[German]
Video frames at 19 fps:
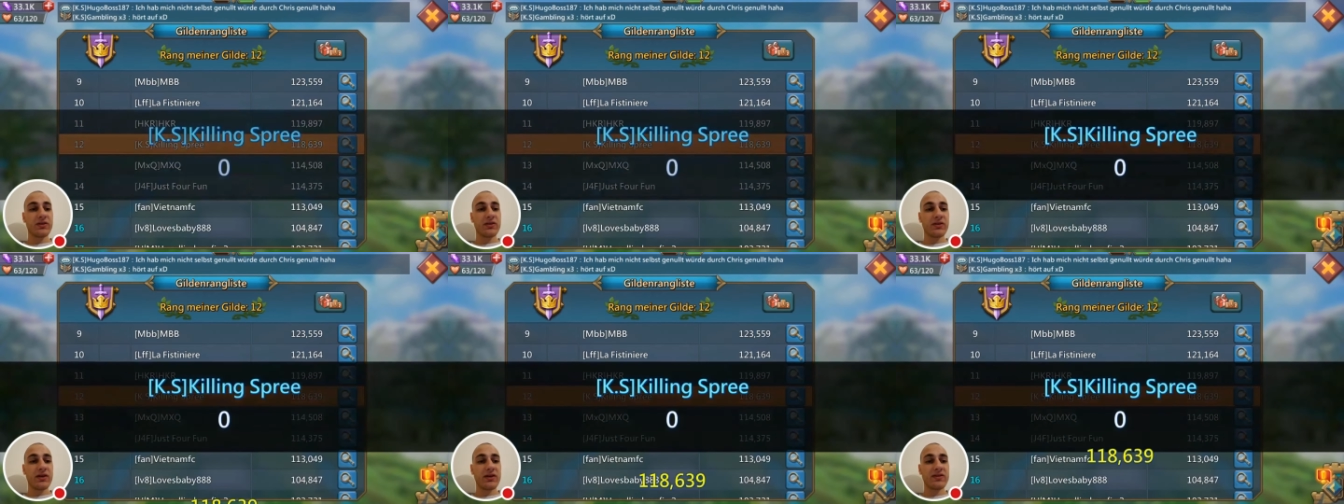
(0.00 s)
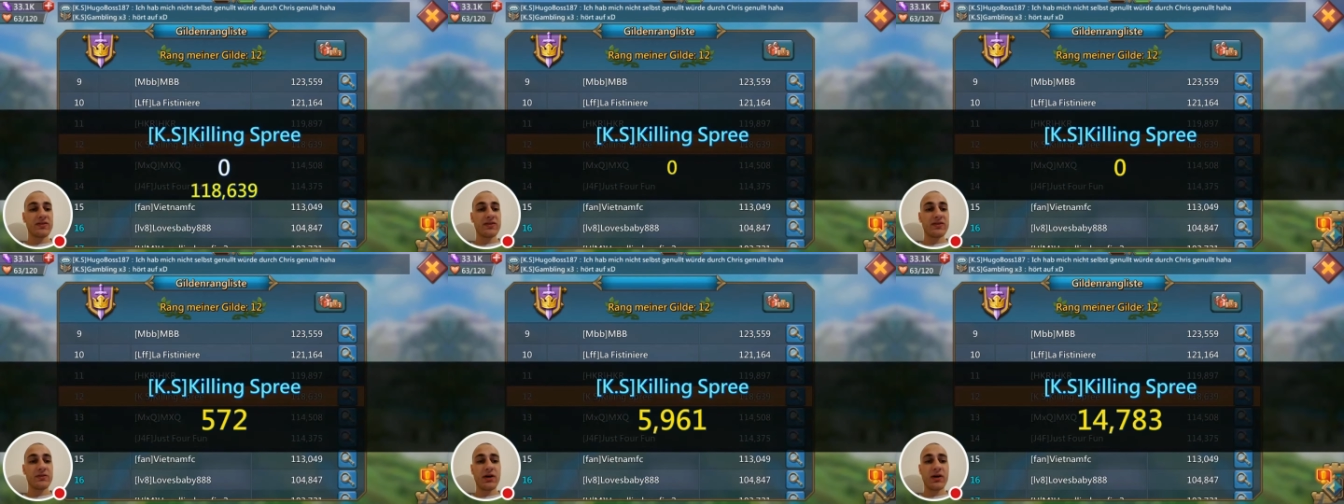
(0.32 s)

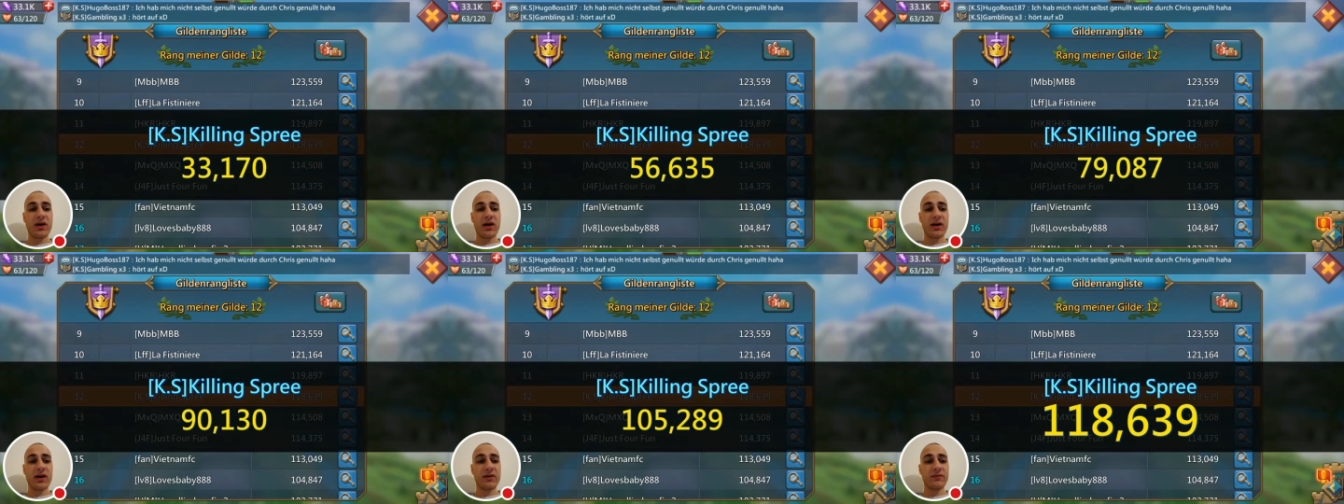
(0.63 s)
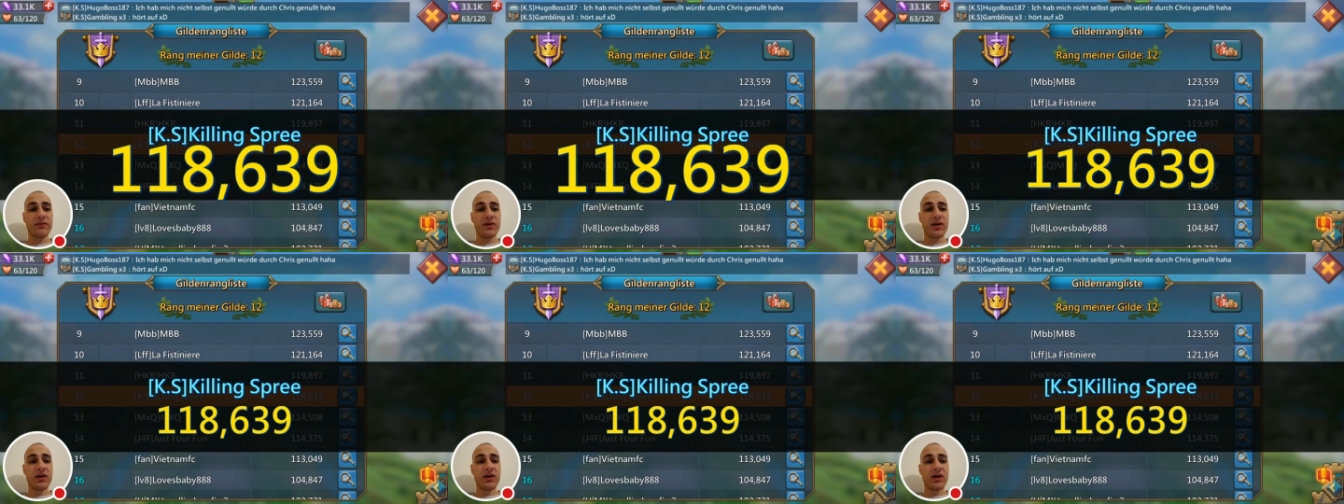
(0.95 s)
Letzte Mal
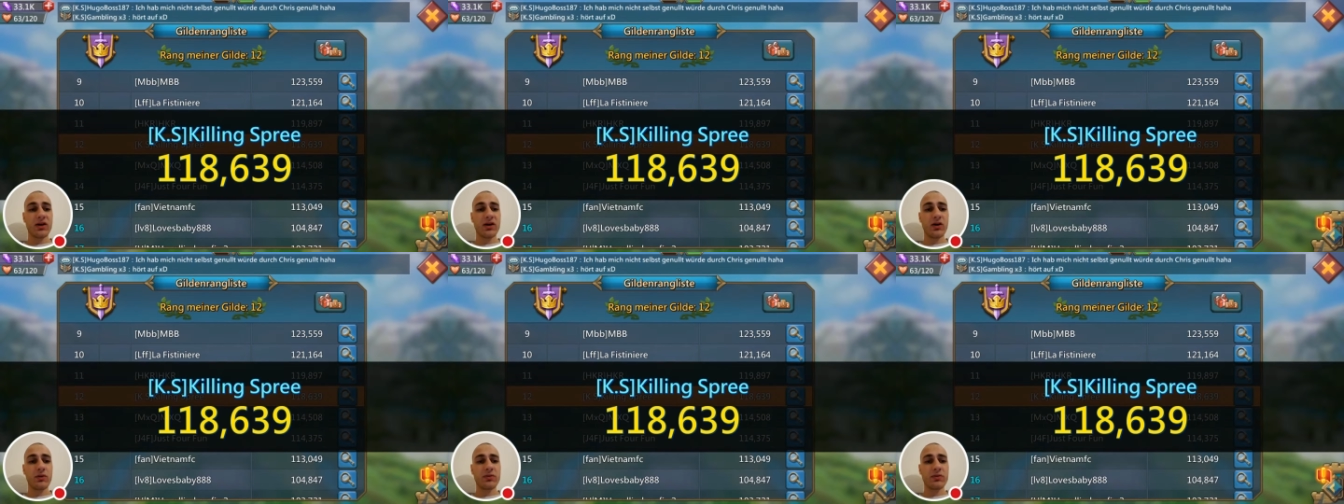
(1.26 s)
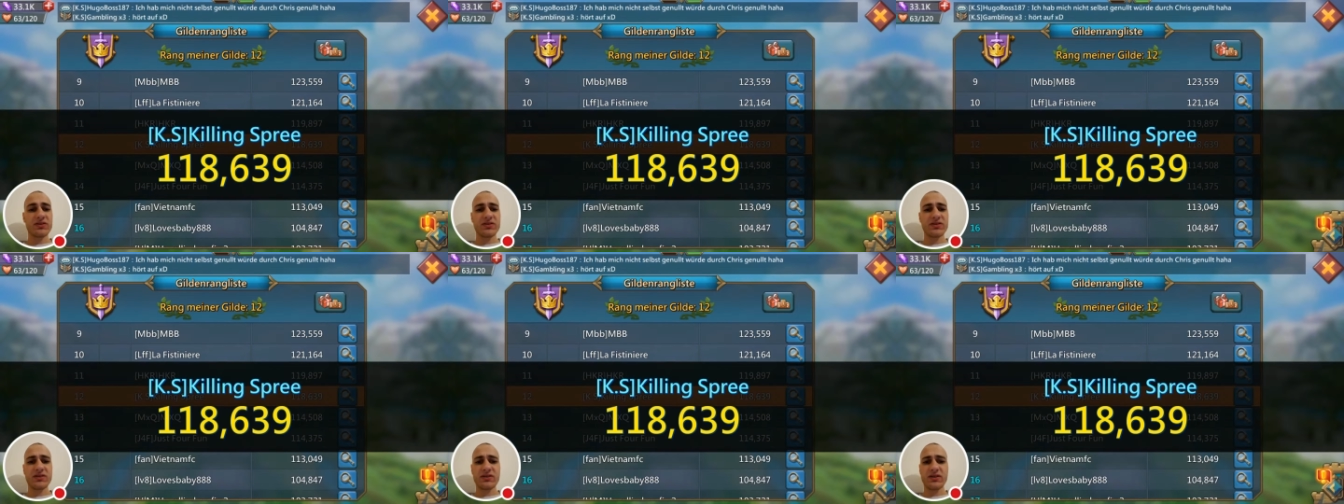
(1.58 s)
hatten wir ja, glaube
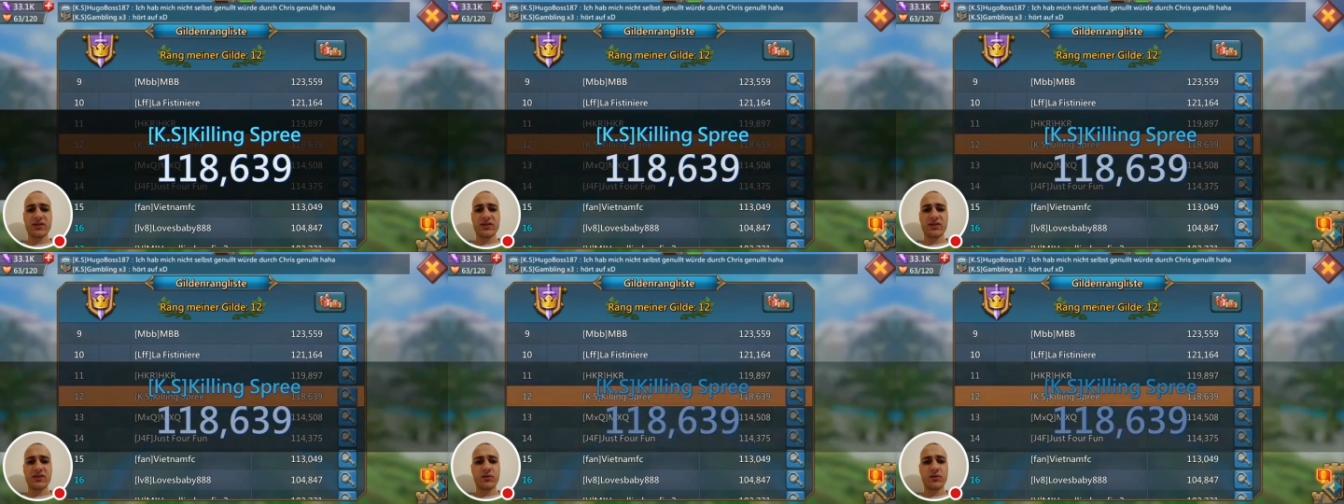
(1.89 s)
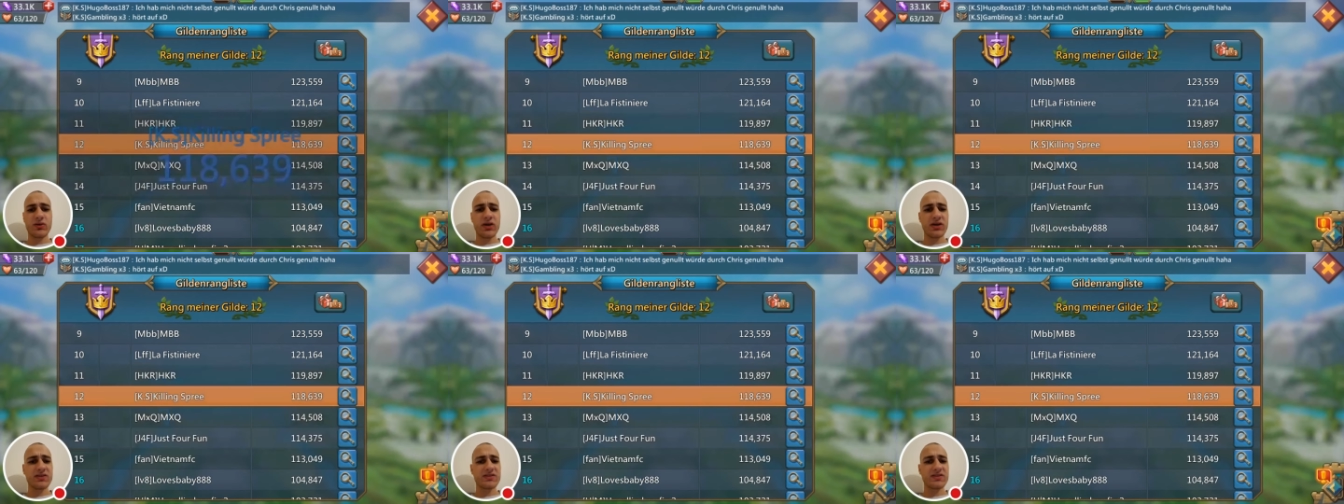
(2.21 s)
ich,
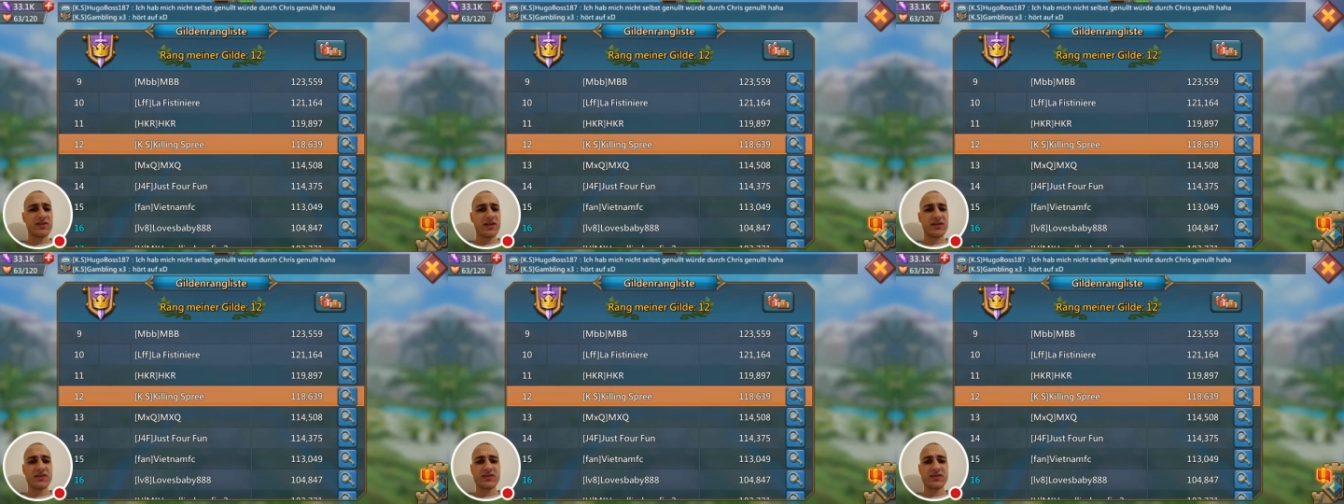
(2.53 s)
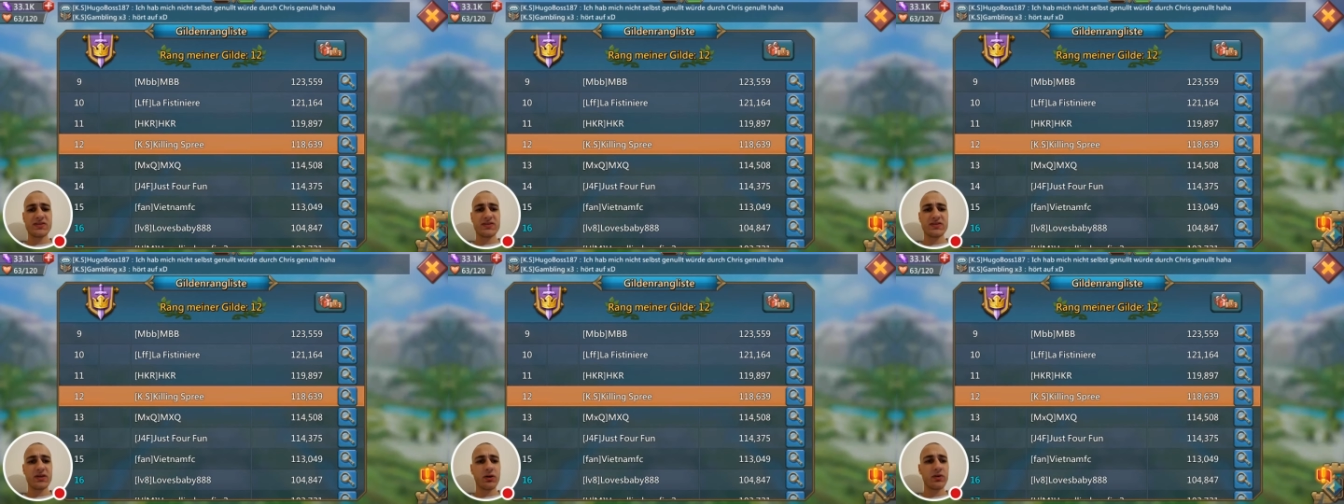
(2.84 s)

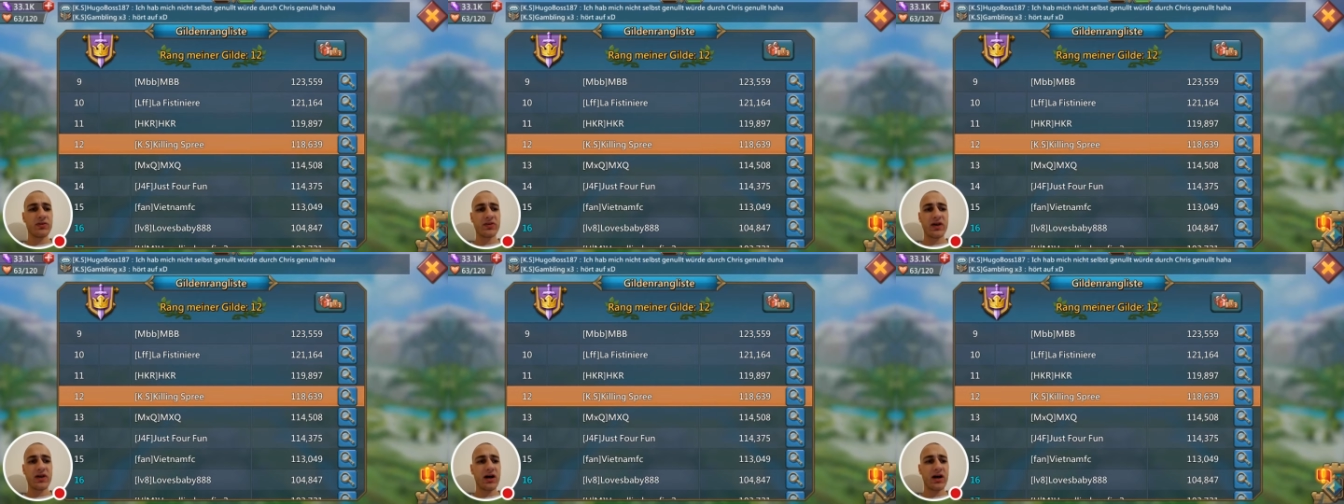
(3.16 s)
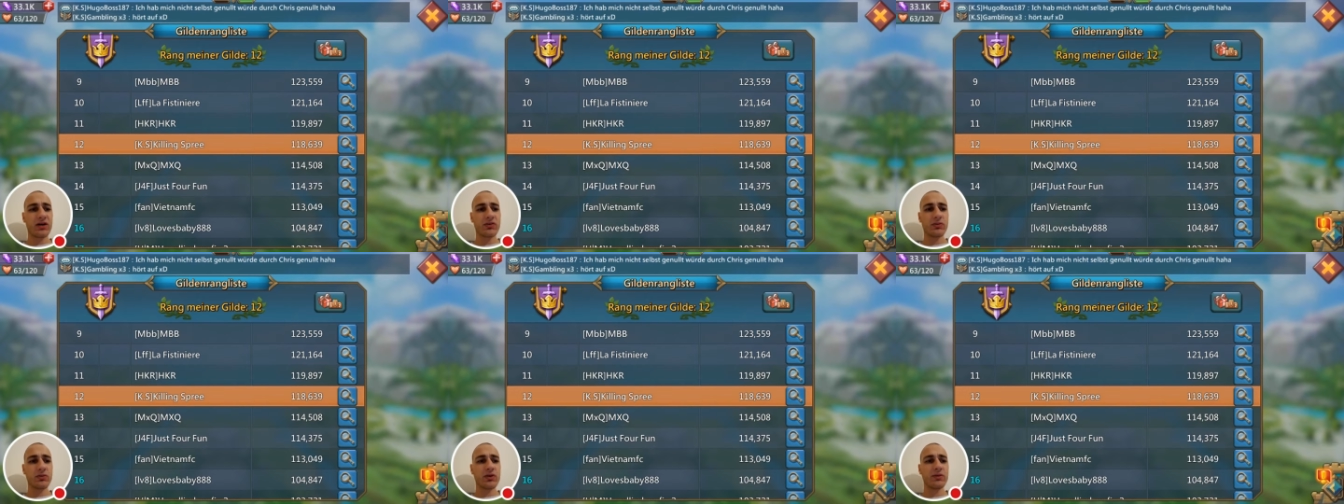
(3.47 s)

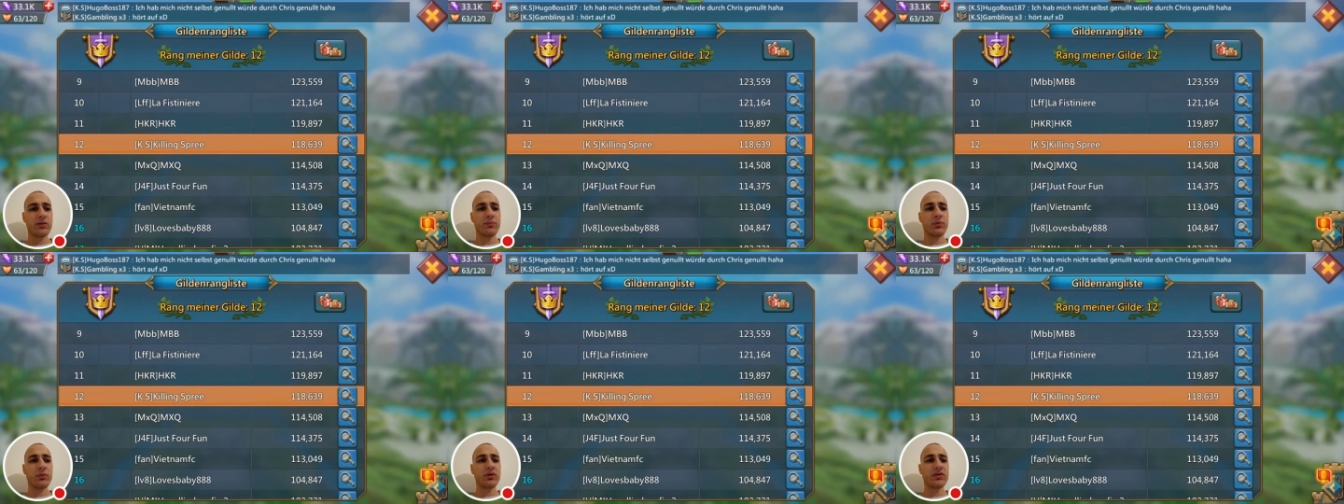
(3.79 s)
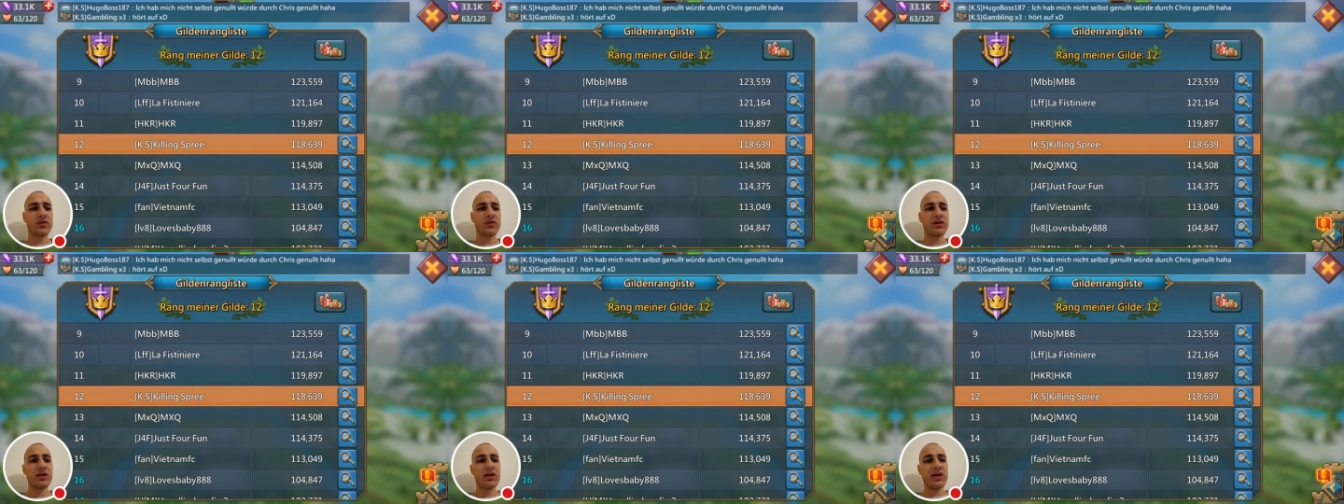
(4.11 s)
116.800
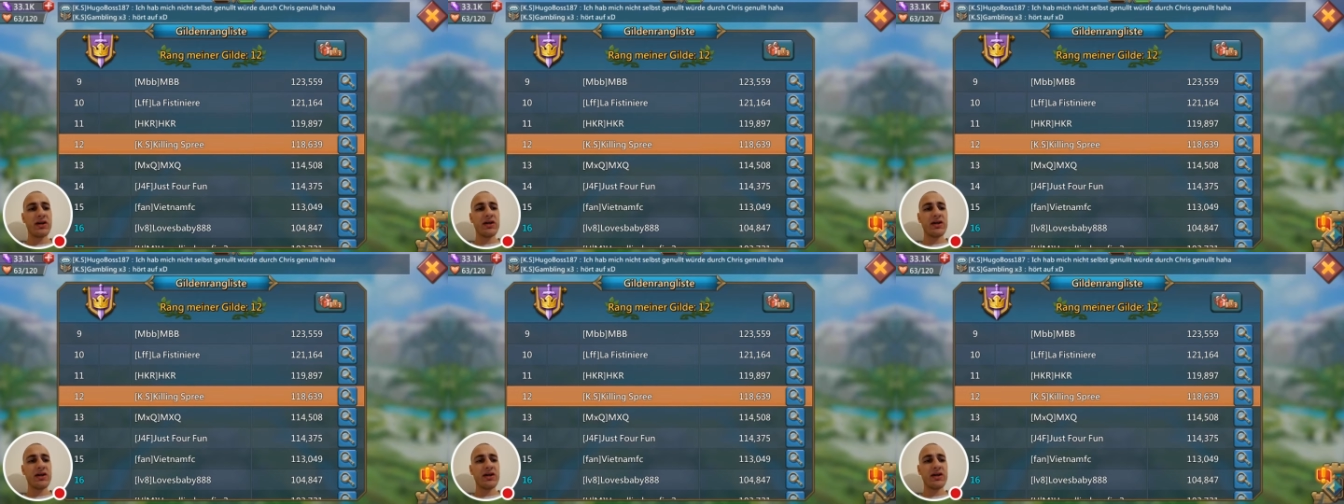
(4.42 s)
Punkte.